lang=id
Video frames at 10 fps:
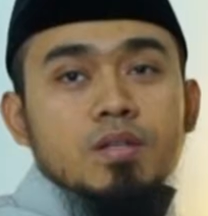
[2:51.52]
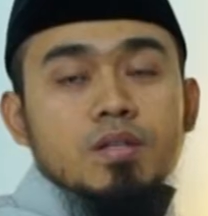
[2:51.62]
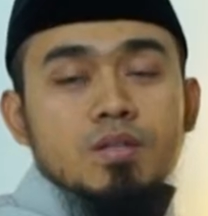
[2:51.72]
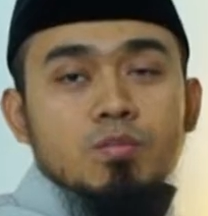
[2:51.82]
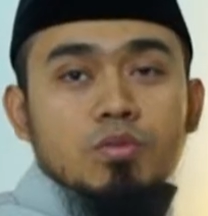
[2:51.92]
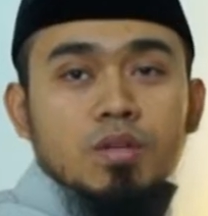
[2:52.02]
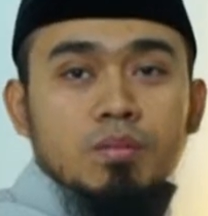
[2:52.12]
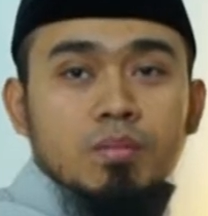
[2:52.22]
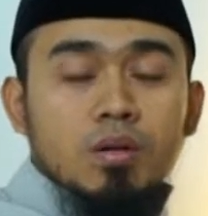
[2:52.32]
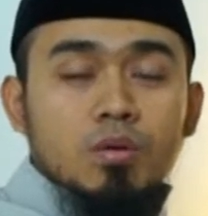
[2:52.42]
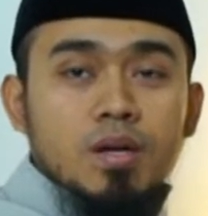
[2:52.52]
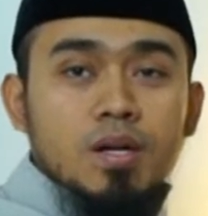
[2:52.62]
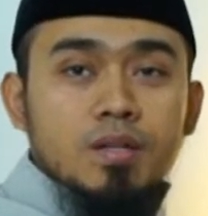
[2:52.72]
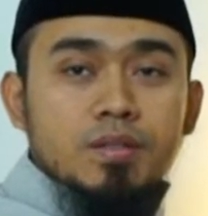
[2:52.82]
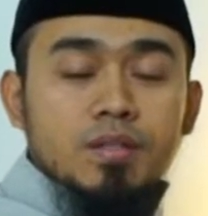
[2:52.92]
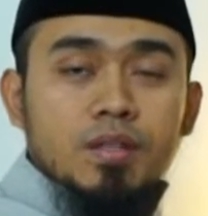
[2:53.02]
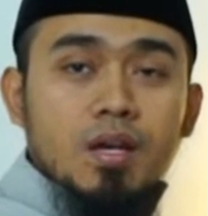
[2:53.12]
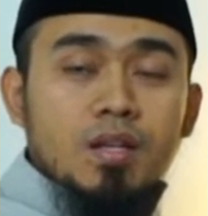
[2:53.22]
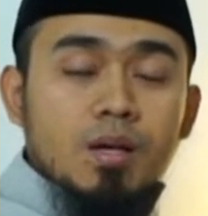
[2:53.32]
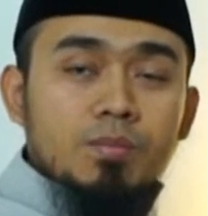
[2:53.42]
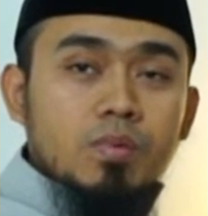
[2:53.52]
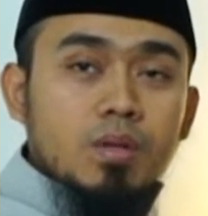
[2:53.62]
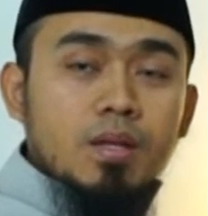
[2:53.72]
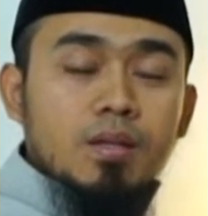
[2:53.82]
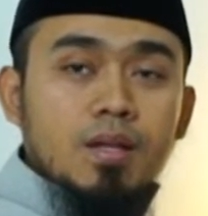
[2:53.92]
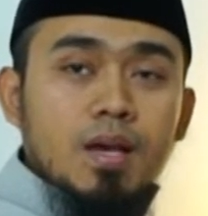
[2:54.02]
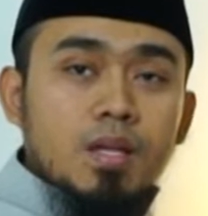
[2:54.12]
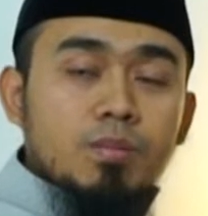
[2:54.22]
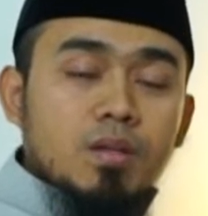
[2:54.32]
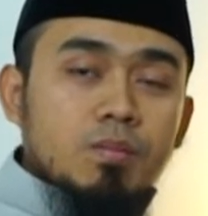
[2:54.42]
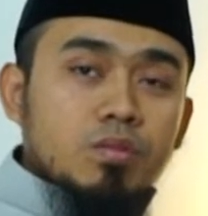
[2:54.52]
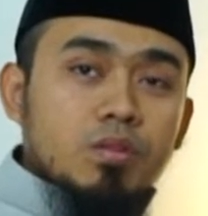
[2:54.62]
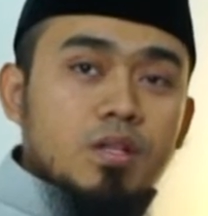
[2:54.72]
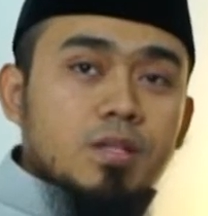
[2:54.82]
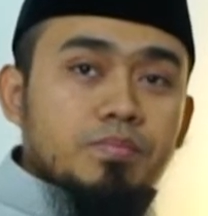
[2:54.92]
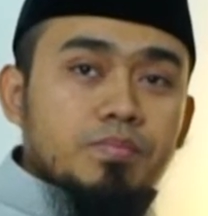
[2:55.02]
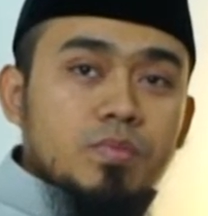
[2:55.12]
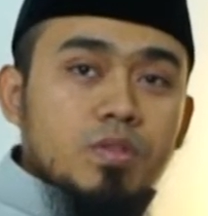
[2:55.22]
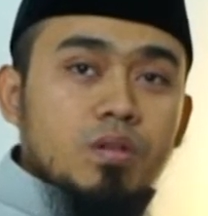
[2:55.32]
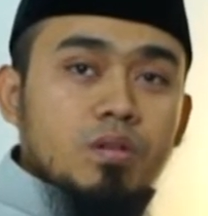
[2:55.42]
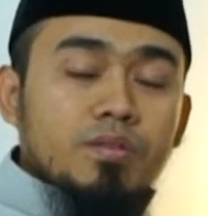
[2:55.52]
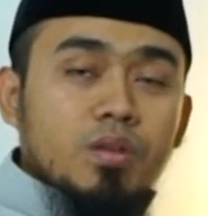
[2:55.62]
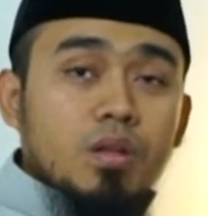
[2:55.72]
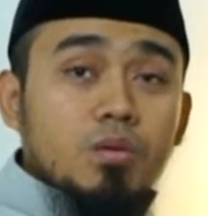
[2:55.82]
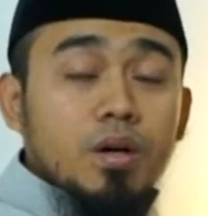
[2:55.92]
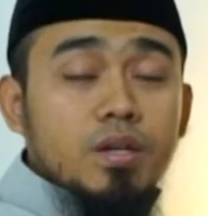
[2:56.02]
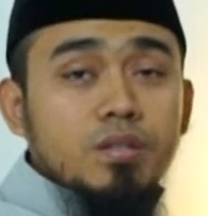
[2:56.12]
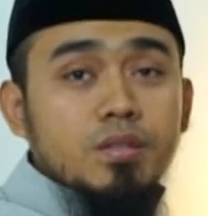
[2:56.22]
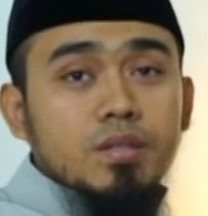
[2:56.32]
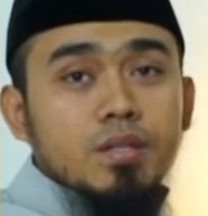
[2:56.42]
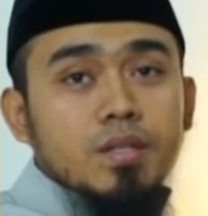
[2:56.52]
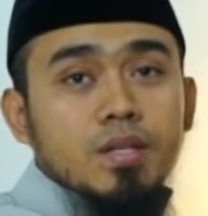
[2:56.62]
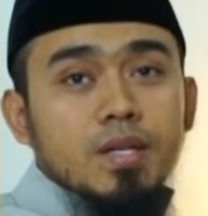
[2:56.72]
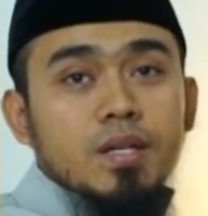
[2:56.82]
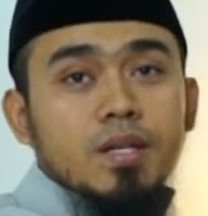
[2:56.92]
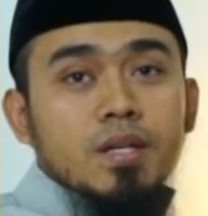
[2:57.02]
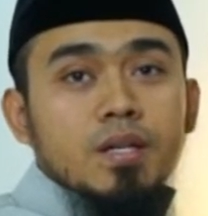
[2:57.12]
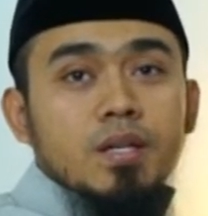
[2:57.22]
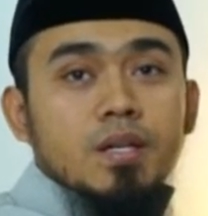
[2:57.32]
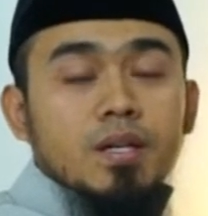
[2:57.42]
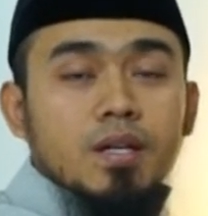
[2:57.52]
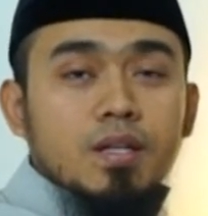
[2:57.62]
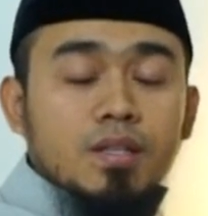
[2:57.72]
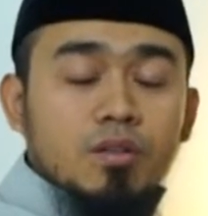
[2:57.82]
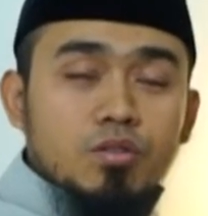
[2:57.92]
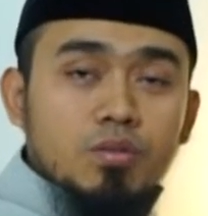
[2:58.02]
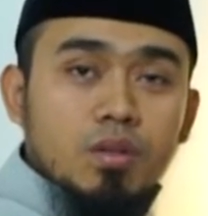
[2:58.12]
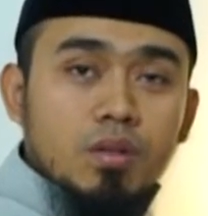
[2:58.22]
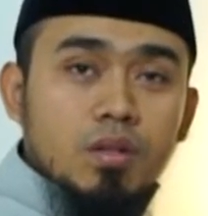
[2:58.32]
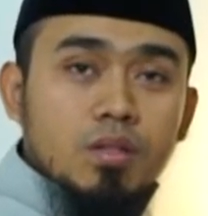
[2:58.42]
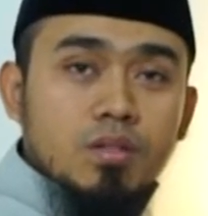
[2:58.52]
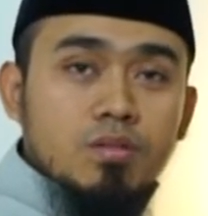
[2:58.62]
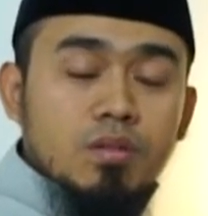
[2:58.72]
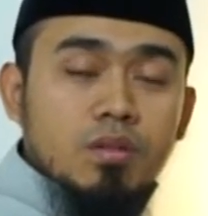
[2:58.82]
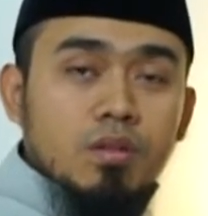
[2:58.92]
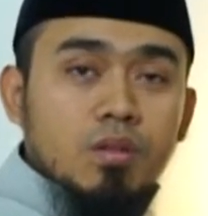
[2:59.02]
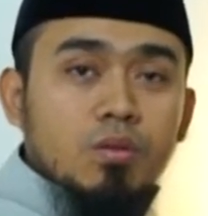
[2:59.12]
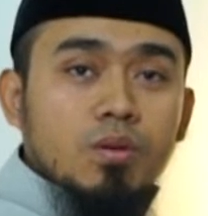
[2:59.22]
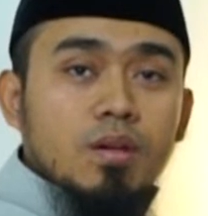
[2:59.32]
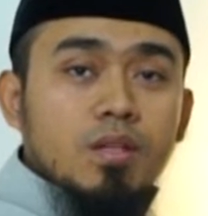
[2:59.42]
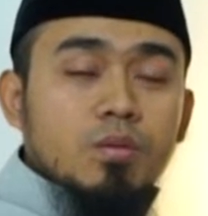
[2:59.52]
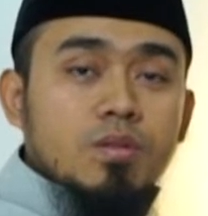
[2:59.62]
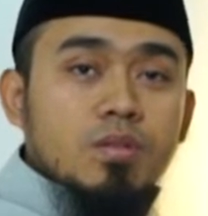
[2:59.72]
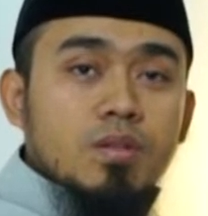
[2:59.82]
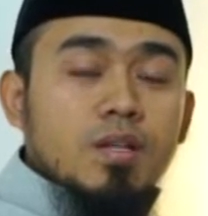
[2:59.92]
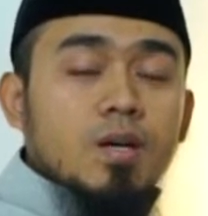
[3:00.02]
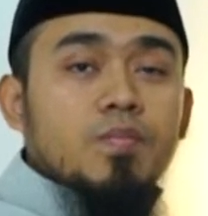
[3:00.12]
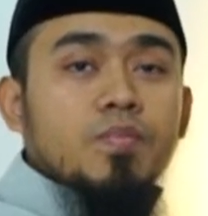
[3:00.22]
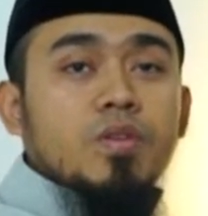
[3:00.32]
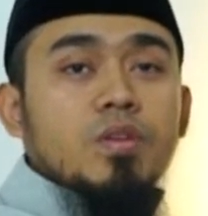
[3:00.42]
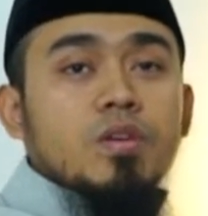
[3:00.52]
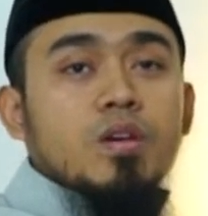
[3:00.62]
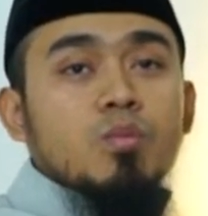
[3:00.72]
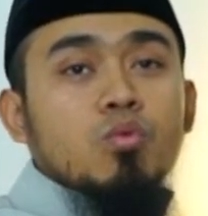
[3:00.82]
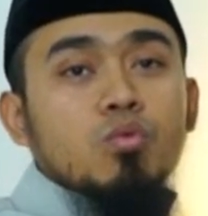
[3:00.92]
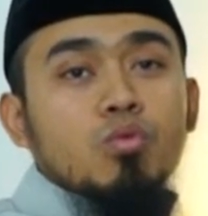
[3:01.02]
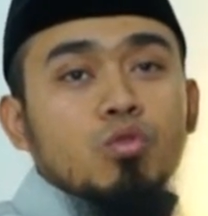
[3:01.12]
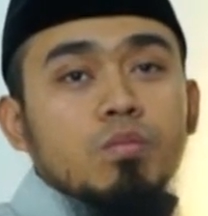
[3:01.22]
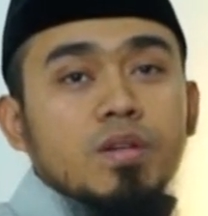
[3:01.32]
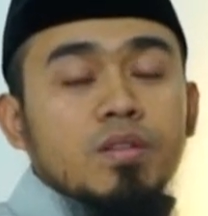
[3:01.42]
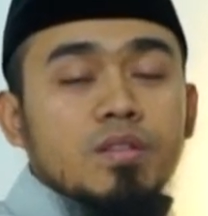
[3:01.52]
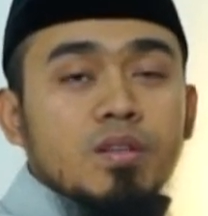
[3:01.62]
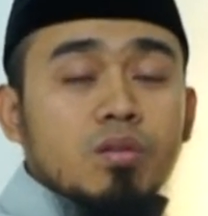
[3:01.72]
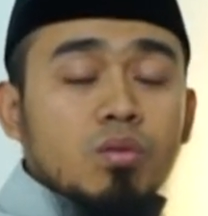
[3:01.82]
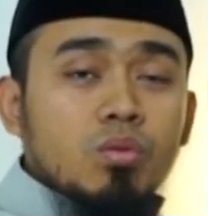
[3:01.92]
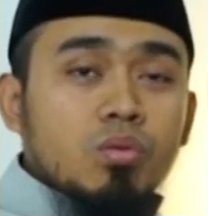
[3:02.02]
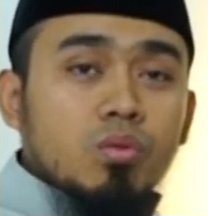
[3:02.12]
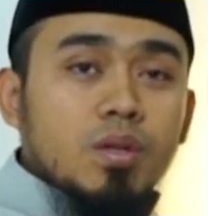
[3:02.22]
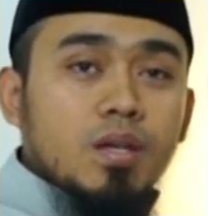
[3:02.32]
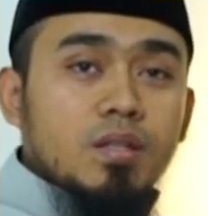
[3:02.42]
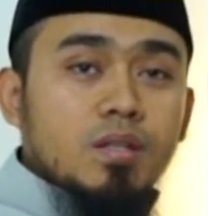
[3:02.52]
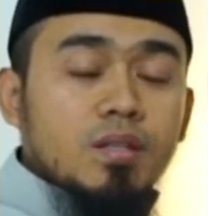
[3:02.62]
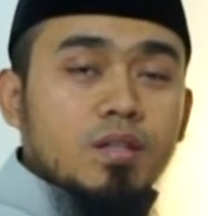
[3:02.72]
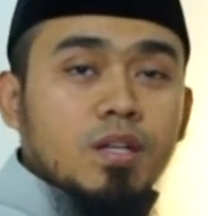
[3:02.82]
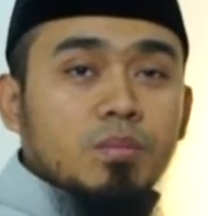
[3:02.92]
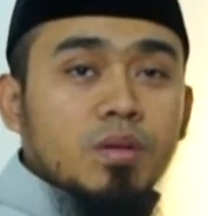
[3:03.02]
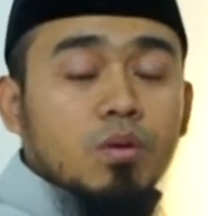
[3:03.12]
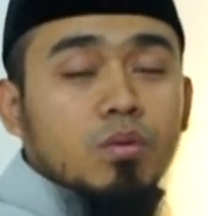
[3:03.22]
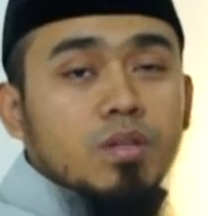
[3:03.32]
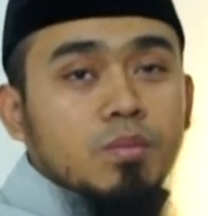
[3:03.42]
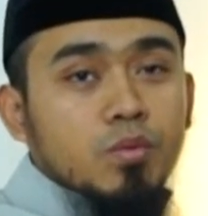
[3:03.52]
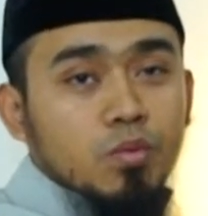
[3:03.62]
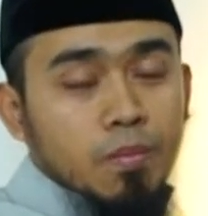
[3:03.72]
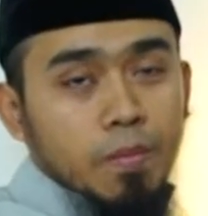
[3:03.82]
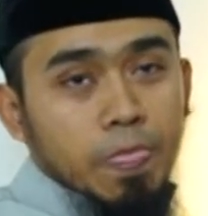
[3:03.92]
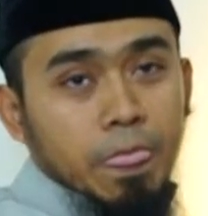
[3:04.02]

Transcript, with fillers: disebutkan bahwa dari Ali Abi, dari Ali bin Abi Thalib radhiyallahu an ya anna Rasulullah sallallahu alaihi wasallam ya'murukum an taqra'ul Qur'an kama 'allimtum.